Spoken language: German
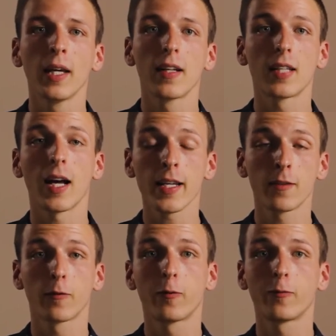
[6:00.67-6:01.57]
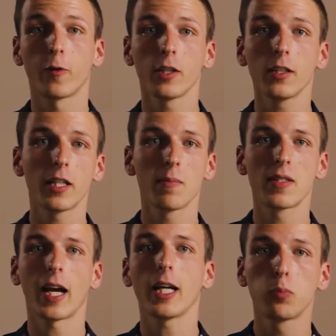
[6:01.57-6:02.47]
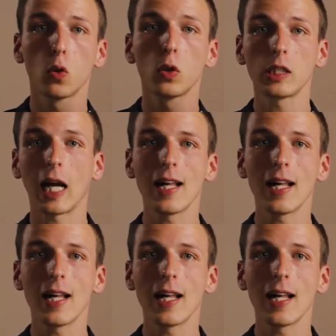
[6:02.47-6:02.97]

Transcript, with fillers: Das heißt, von dem Zeitpunkt,